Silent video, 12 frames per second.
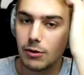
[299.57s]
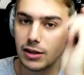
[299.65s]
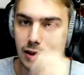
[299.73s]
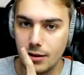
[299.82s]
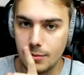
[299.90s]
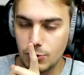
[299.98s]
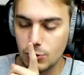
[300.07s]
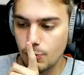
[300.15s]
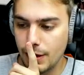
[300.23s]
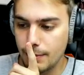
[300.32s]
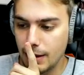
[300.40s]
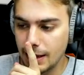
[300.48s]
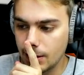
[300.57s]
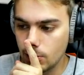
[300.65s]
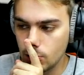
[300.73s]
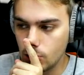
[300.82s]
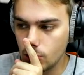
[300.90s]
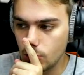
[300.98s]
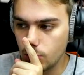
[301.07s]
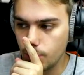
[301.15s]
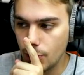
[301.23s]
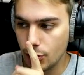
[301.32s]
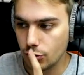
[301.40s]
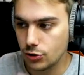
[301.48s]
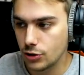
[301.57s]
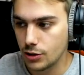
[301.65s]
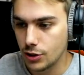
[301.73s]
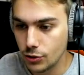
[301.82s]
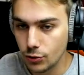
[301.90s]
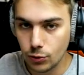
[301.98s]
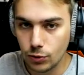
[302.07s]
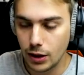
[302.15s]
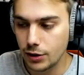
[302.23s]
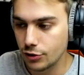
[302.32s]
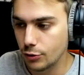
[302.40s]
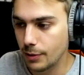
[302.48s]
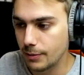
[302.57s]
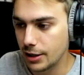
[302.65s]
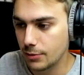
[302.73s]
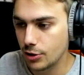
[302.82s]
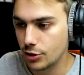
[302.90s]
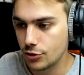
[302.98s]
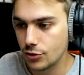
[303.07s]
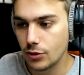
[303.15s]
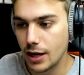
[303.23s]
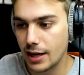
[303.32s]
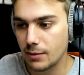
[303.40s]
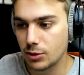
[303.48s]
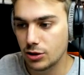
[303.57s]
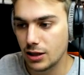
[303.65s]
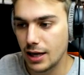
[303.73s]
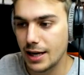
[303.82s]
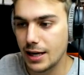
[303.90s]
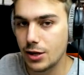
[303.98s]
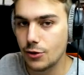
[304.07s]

cuando acabemos Super Mario Bros. U, el New Super Mario Bros. U, haremos el